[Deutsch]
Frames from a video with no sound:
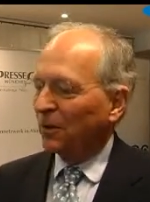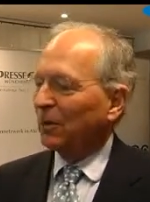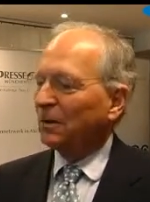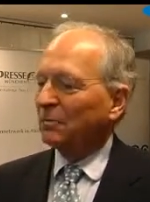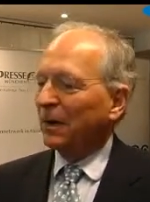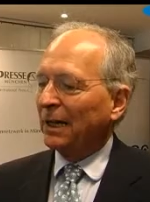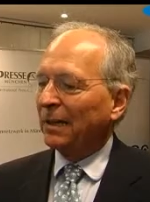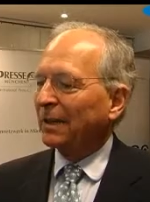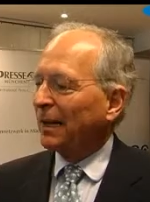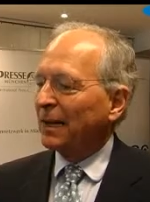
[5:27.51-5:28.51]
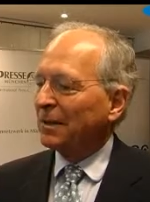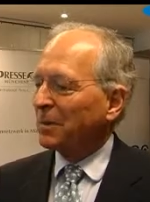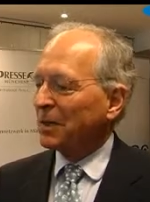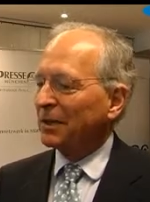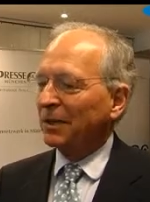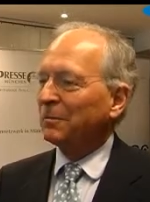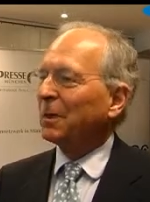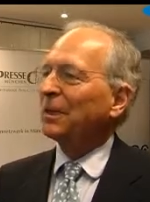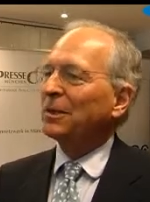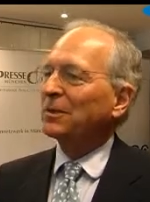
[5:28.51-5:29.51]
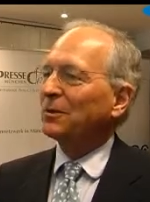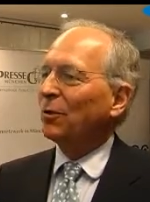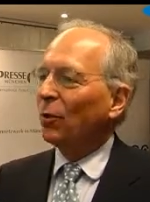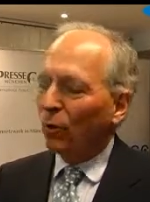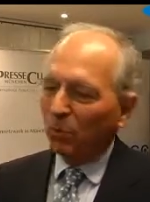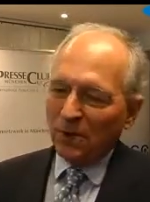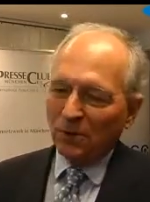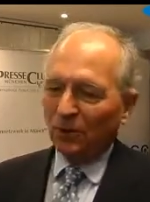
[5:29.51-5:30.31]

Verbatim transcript: Und meine Teilnehmer sind immer des Lobes